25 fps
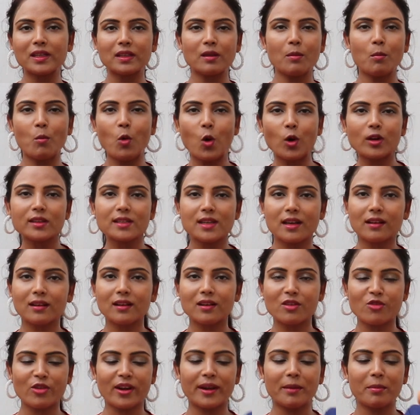मतलब बहुत
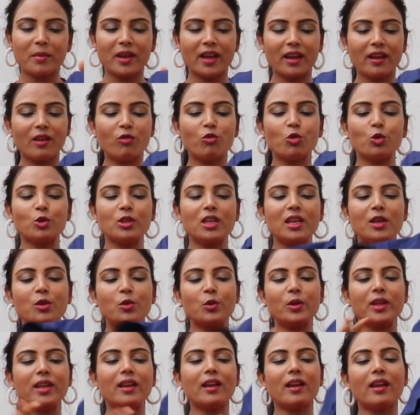ज़्यादा ट्रेंड में है वो दी
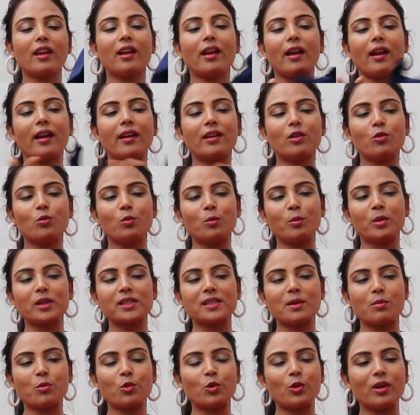हुई हैं एंड ऊपर
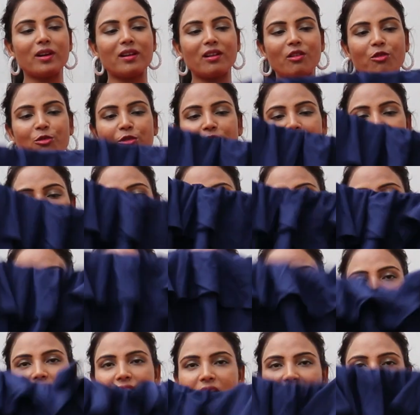से पूरा रफेल
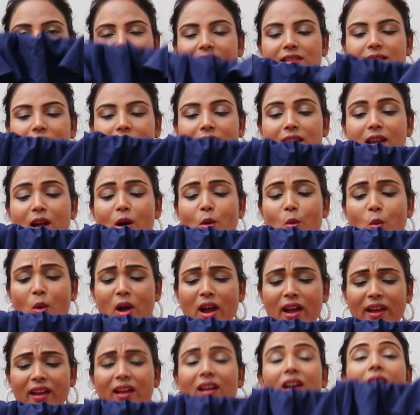ऐसे इस तरीके से दिया
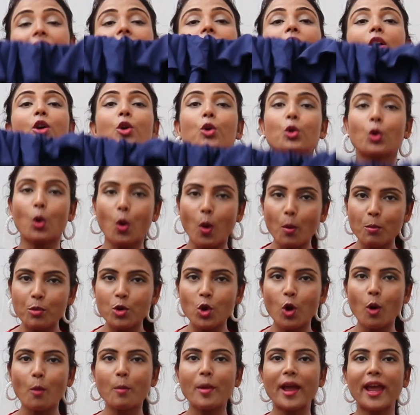हुआ है क्रॉप
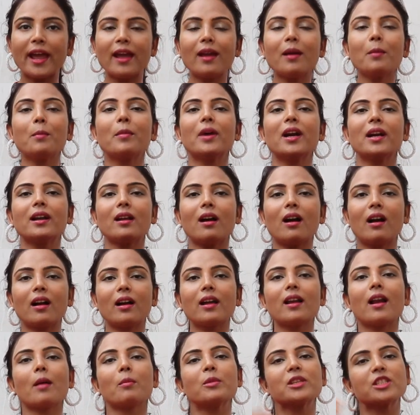टॉप है बट
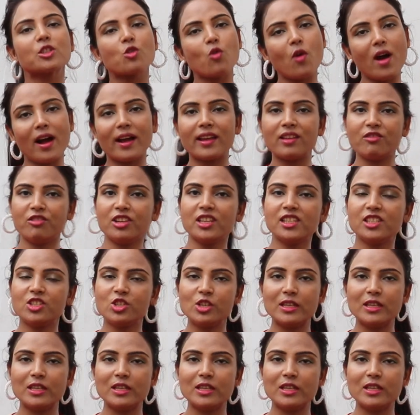अगर आप इसको हाई वेस्ट